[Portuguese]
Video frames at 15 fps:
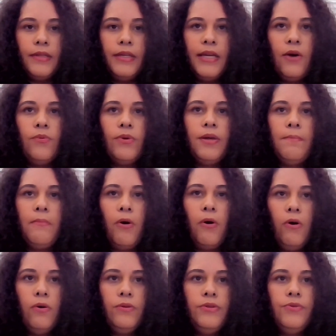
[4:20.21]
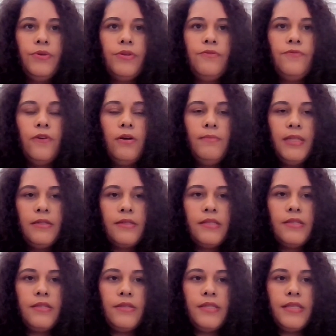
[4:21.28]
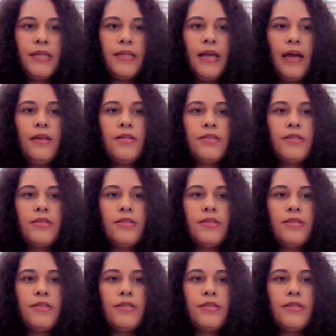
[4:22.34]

que é o que molda e o que forma a nossa sociedade,